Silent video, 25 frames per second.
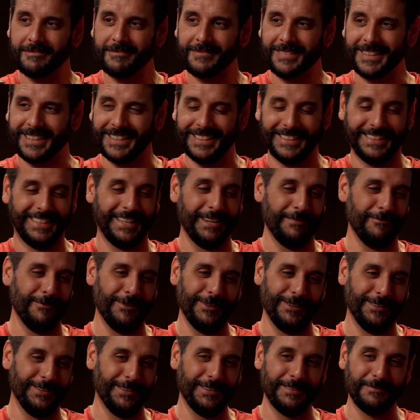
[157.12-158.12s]

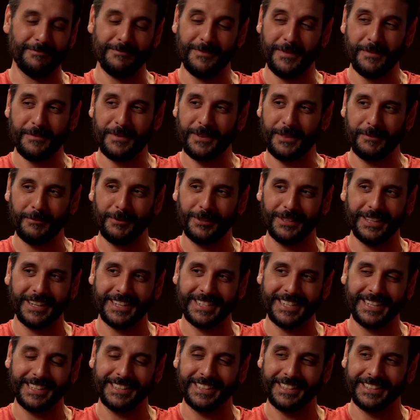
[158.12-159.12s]
es curioso, el otro día
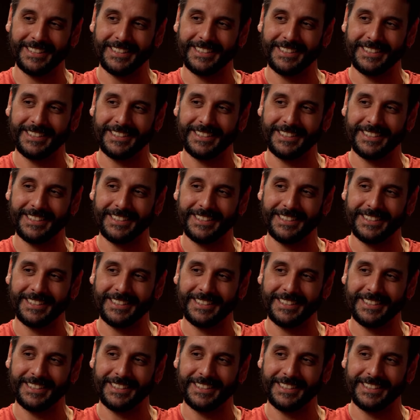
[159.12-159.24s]
hablaba con un buen